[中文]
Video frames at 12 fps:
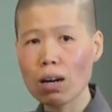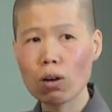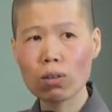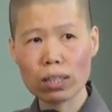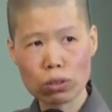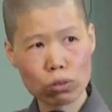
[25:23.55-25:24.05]

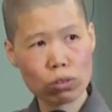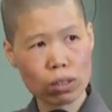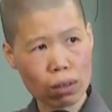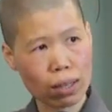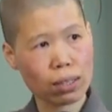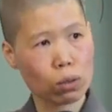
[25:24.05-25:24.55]
后来就去
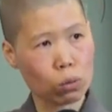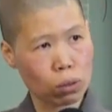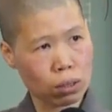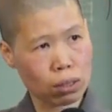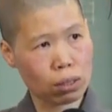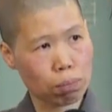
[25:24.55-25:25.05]
找他的
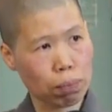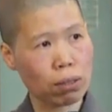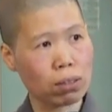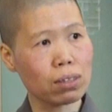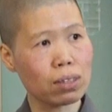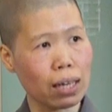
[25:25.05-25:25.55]
国师
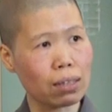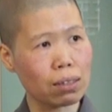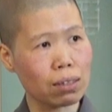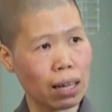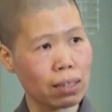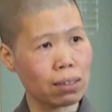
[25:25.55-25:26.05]
宝智禅
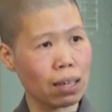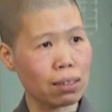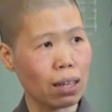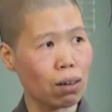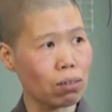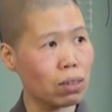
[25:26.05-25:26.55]
师来
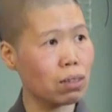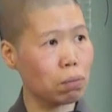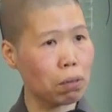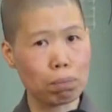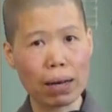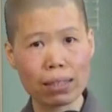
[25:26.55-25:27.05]
商讨这怎
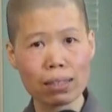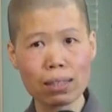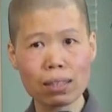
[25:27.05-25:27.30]
么办，